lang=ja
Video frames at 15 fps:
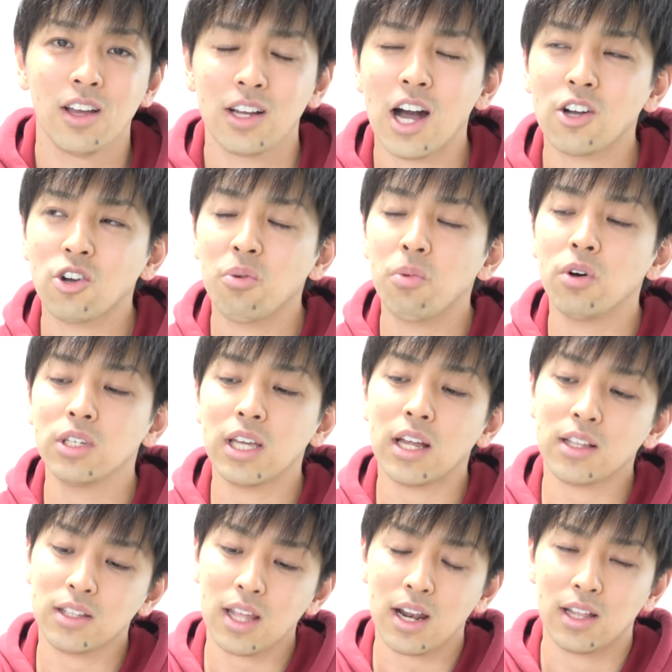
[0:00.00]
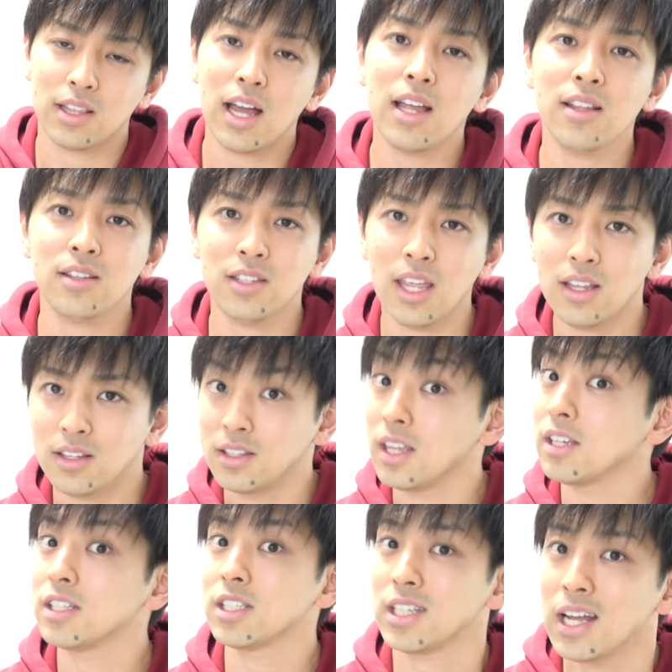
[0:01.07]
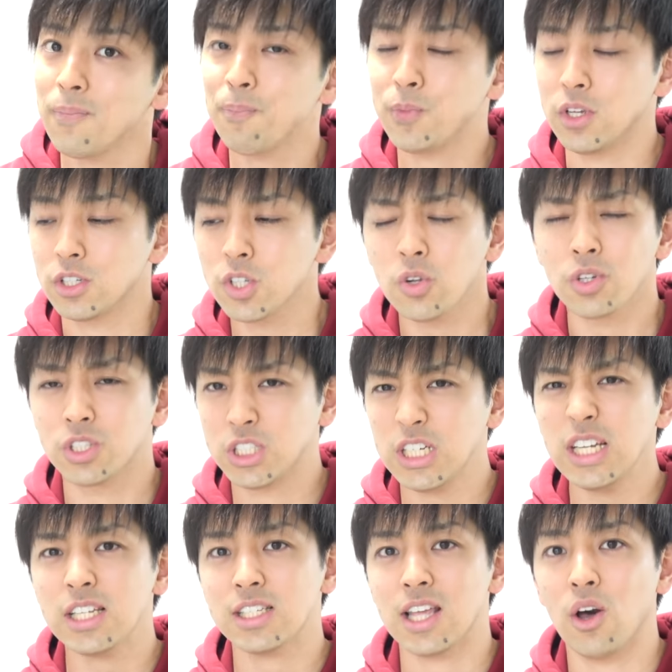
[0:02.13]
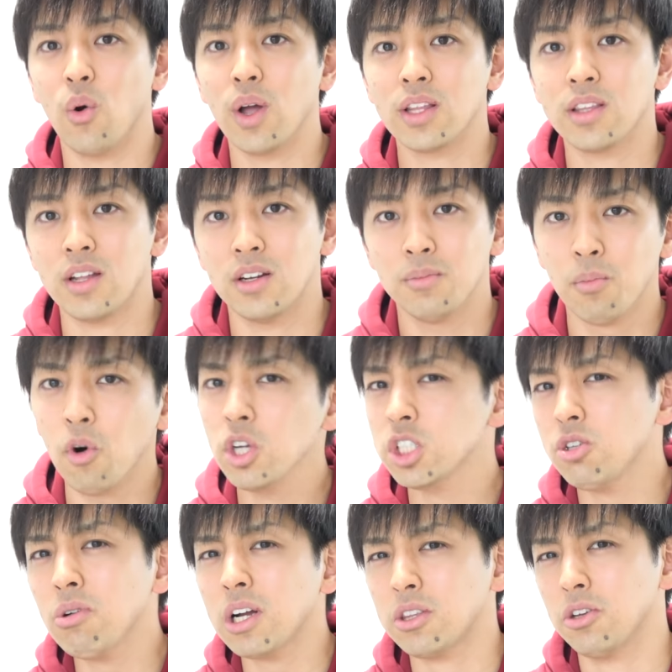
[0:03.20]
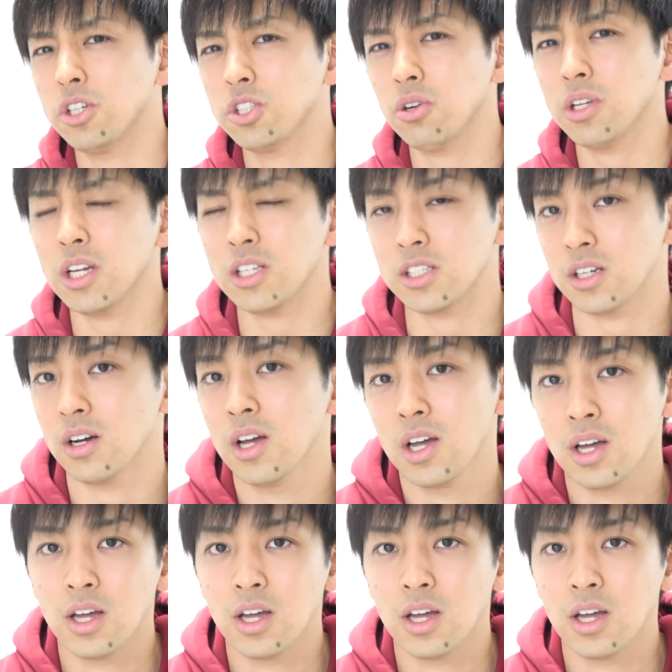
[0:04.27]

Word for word: 過去問やったら何点でしたっていうその事実で終わってる。模試とかと一緒になっちゃう。